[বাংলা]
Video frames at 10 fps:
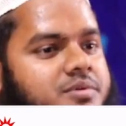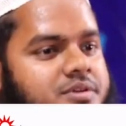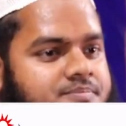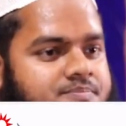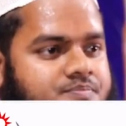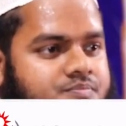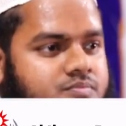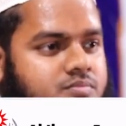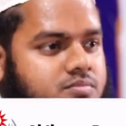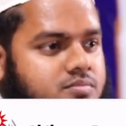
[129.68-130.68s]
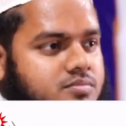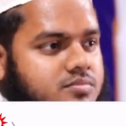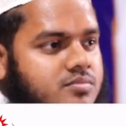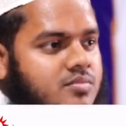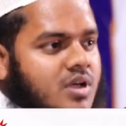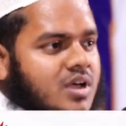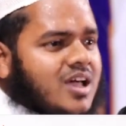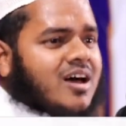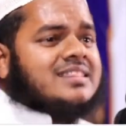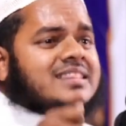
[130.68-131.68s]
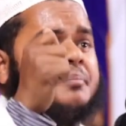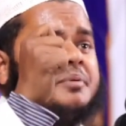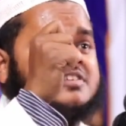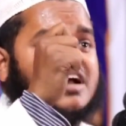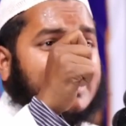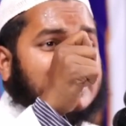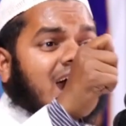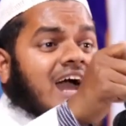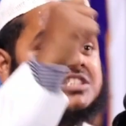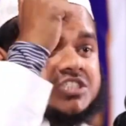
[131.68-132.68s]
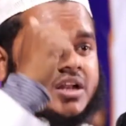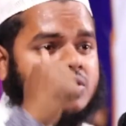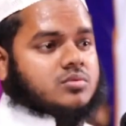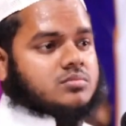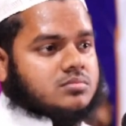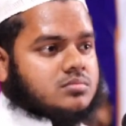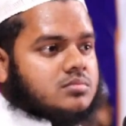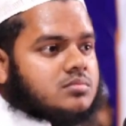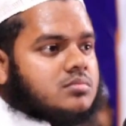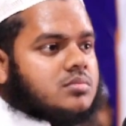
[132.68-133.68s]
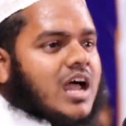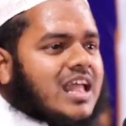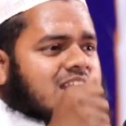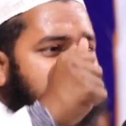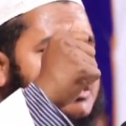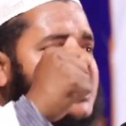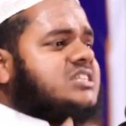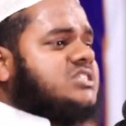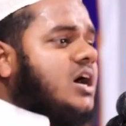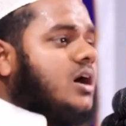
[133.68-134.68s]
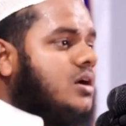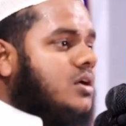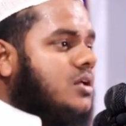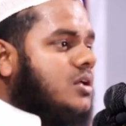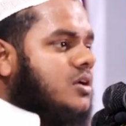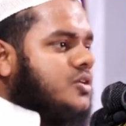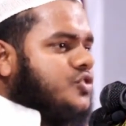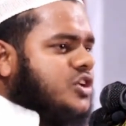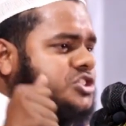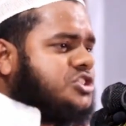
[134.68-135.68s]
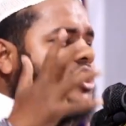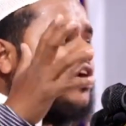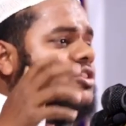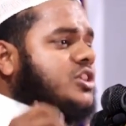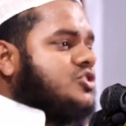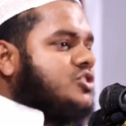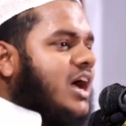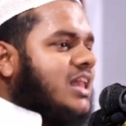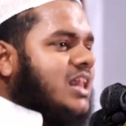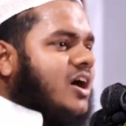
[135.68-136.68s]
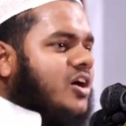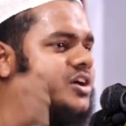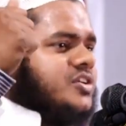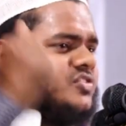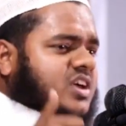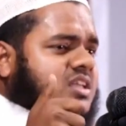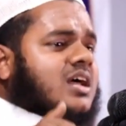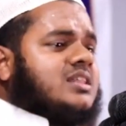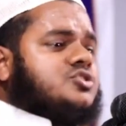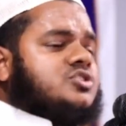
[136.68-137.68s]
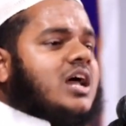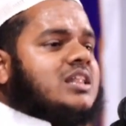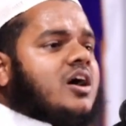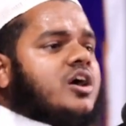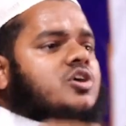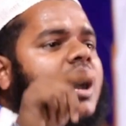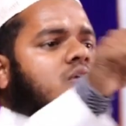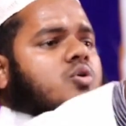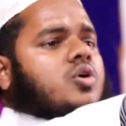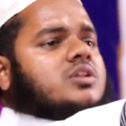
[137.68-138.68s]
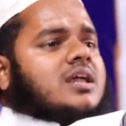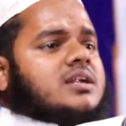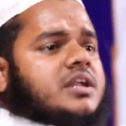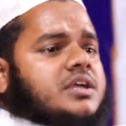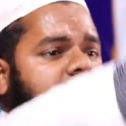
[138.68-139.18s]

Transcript: দিবি তাহলে তাবিজ গায়ে লাগাস কেন এটা আল্লাহ জিজ্ঞাসা সৃষ্টিকর্তা যদি আল্লাহ হয় রিজিক দাতা যদি আল্লাহ হয় তো আরোগ্য দানকারী